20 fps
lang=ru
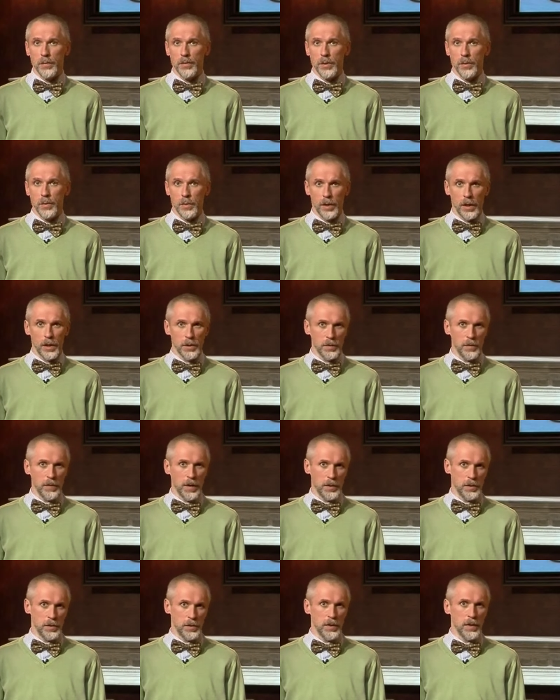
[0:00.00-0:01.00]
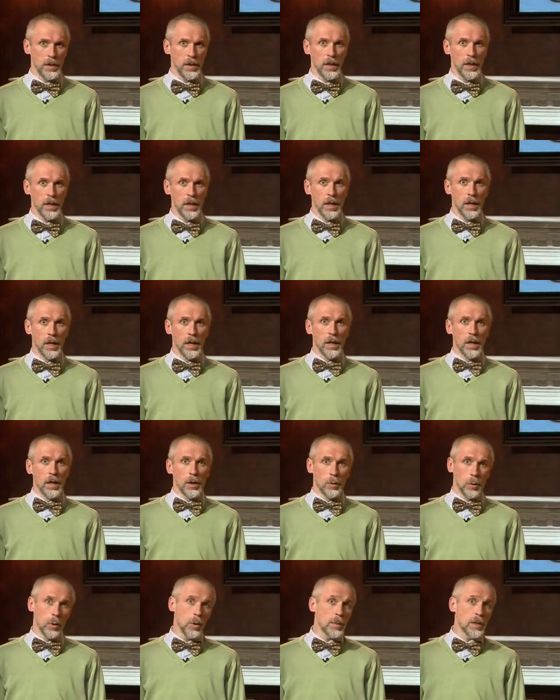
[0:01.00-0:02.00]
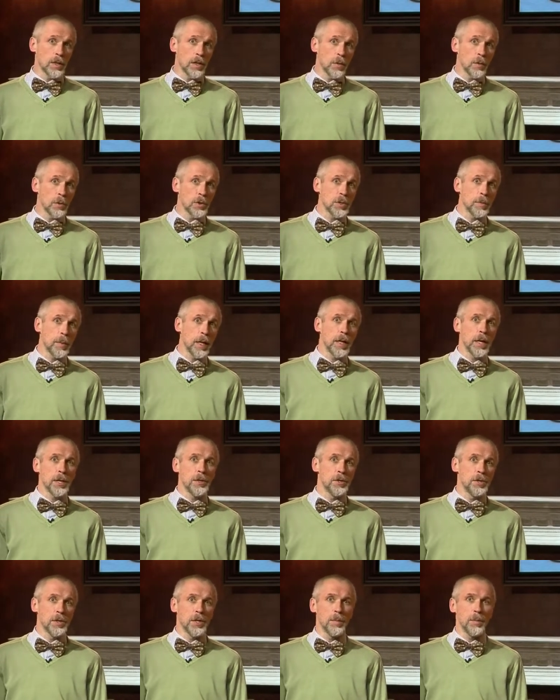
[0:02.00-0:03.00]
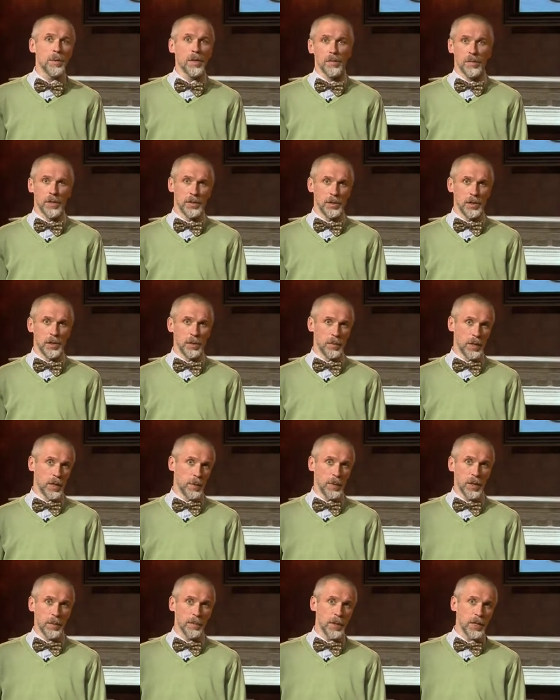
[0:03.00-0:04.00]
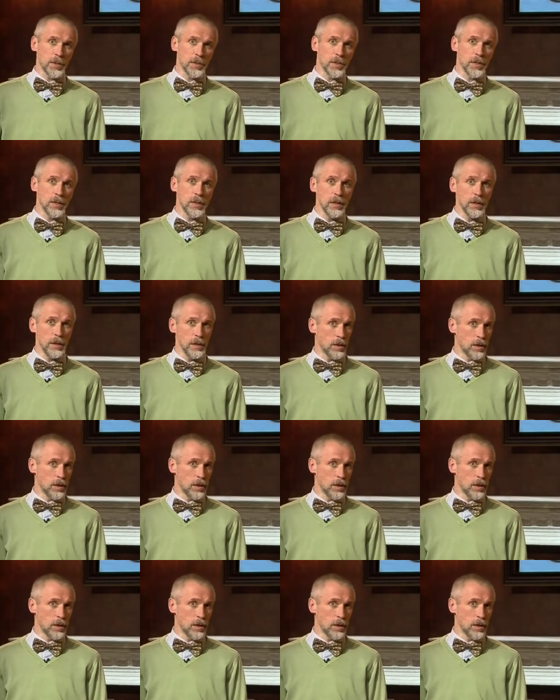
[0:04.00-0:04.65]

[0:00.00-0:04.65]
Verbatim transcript: всего для связи. Кроме того, самокатчики перевозили боеприпасы и